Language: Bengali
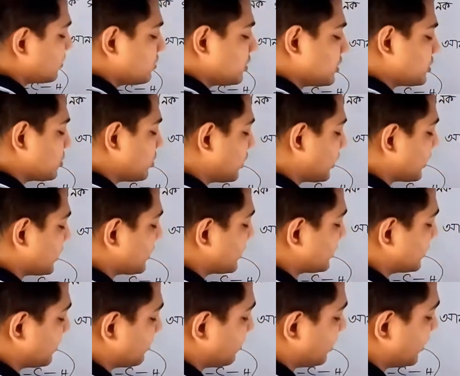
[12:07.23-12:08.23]
গাঠনিক সংকেত
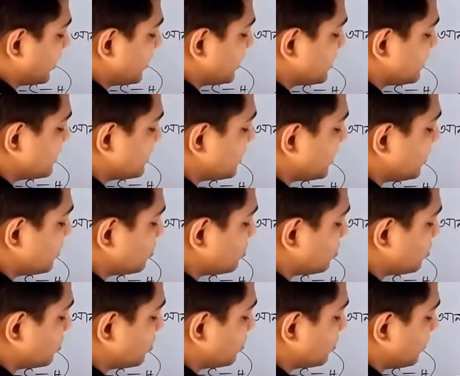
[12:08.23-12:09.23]
লিখতে বলে সি
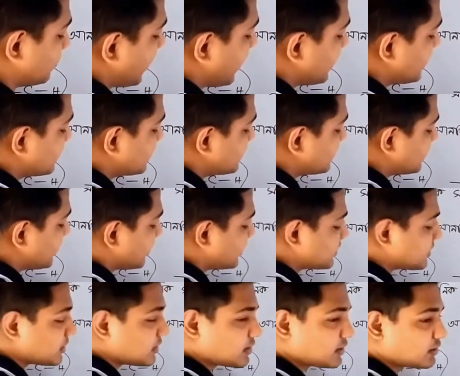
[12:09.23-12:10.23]
টু এইচ
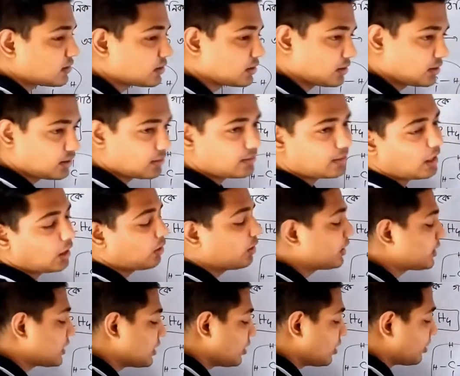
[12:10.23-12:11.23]
সিক্স
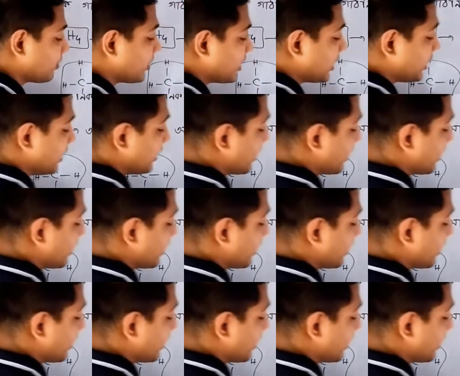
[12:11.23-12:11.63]
তাহলে কি হবে